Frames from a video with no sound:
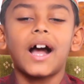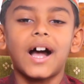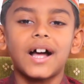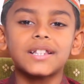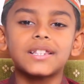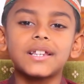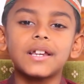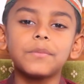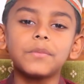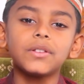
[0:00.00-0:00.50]

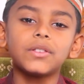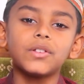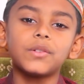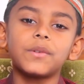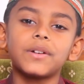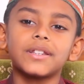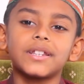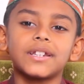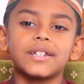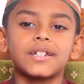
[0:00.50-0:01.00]
আজ আমি
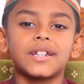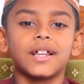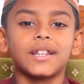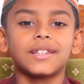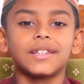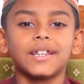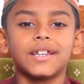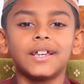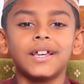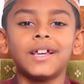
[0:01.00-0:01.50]
তোমাদের
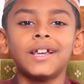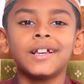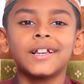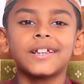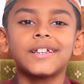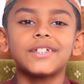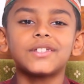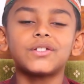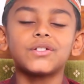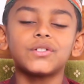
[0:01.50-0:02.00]
সাথে
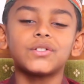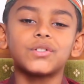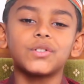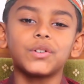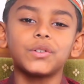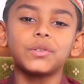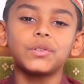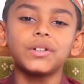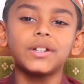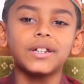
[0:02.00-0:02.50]
কিছু
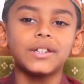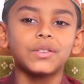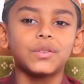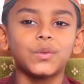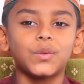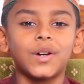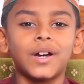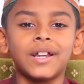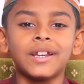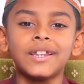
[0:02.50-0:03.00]
জরুরি
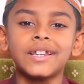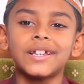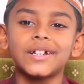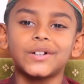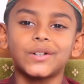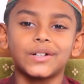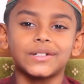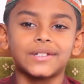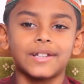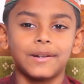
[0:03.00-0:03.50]
দোয়া নিয়ে
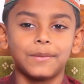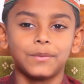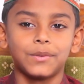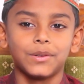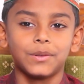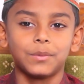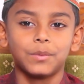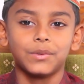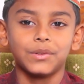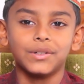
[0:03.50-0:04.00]
কথা
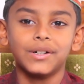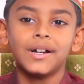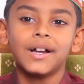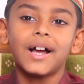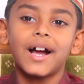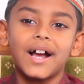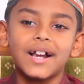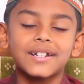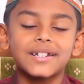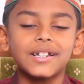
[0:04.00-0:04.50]
বলবো
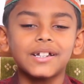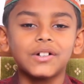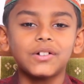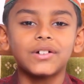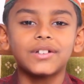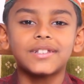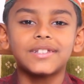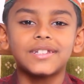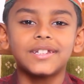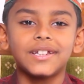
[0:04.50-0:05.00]
আশা
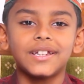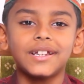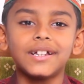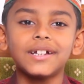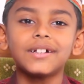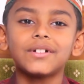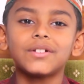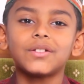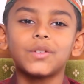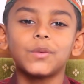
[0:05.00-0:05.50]
করছি
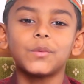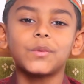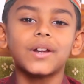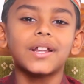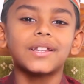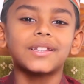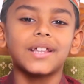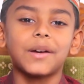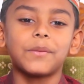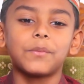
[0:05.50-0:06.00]
তোমরা
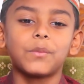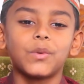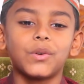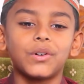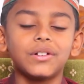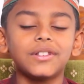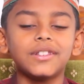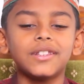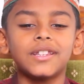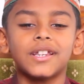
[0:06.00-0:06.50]
তা
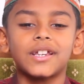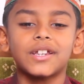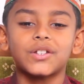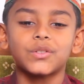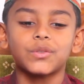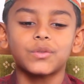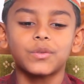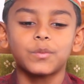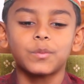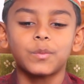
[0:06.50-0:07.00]
মন দিয়ে
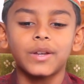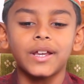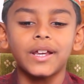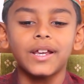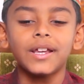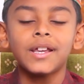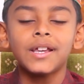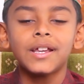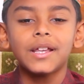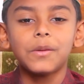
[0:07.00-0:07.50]
শুনবে
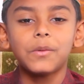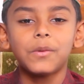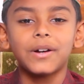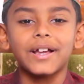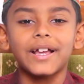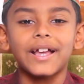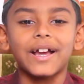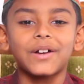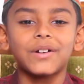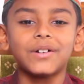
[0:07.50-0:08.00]
এবং
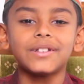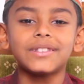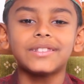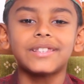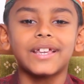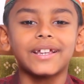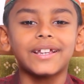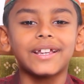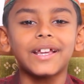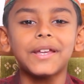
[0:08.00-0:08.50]
এখন
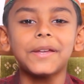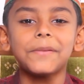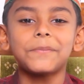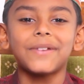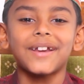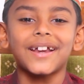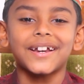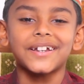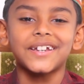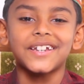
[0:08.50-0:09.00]
থেকেই
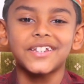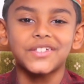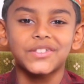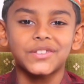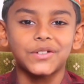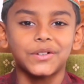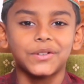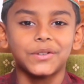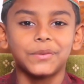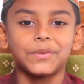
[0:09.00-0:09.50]
প্র্যাকটিস
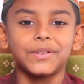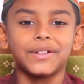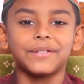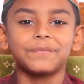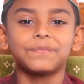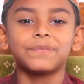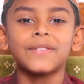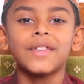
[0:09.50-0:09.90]
করবে